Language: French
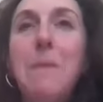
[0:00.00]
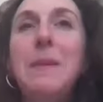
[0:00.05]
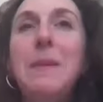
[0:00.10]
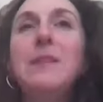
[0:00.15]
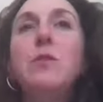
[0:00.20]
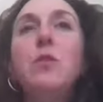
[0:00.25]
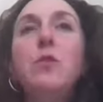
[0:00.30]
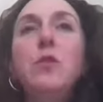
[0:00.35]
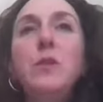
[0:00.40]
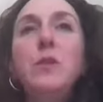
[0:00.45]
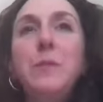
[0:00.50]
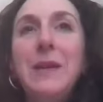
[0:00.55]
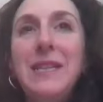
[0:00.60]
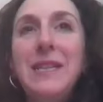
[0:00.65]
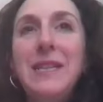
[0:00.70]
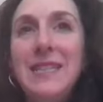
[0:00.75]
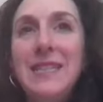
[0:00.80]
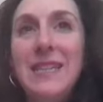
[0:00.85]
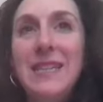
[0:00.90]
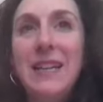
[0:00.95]
Parce que que se
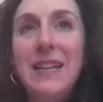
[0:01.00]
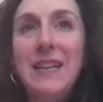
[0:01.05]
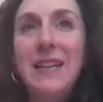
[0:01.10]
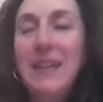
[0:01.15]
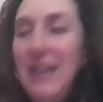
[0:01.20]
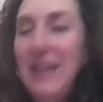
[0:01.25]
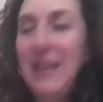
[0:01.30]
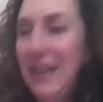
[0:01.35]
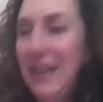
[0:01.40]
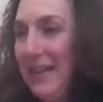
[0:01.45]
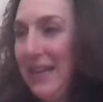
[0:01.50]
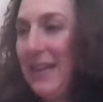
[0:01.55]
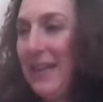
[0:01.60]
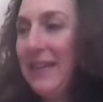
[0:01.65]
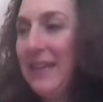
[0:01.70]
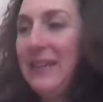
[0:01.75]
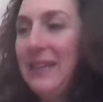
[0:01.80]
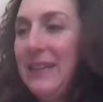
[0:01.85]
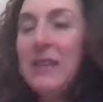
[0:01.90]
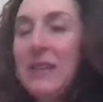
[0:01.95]
passe-t-il
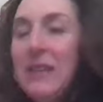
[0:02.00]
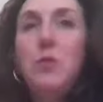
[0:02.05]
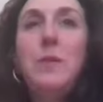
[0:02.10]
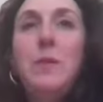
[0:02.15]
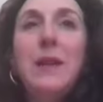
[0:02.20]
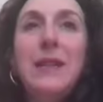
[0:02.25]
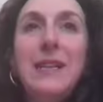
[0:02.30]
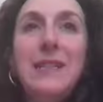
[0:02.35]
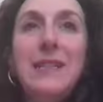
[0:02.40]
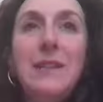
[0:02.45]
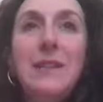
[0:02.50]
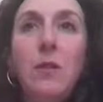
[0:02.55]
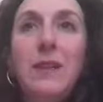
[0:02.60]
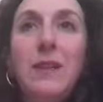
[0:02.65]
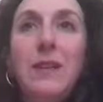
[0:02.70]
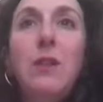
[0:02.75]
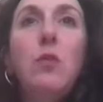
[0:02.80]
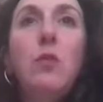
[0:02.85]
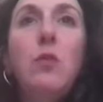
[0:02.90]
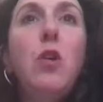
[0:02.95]
Quelqu'un qui a subi un accident,
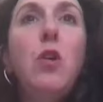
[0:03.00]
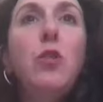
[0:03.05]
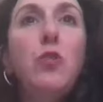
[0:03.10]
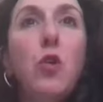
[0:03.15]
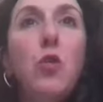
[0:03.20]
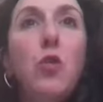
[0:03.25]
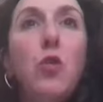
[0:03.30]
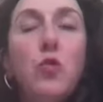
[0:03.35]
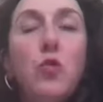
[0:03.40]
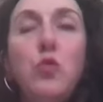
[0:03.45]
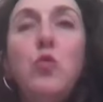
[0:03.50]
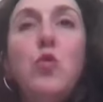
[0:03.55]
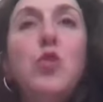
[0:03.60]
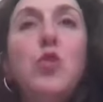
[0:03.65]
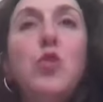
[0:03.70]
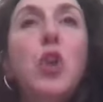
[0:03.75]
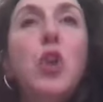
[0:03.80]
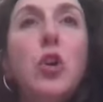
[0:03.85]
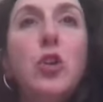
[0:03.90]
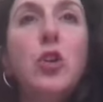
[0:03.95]
qui est encore dans, sous
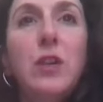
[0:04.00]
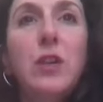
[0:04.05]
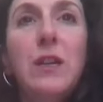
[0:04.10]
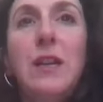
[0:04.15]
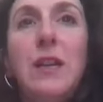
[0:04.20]
le choc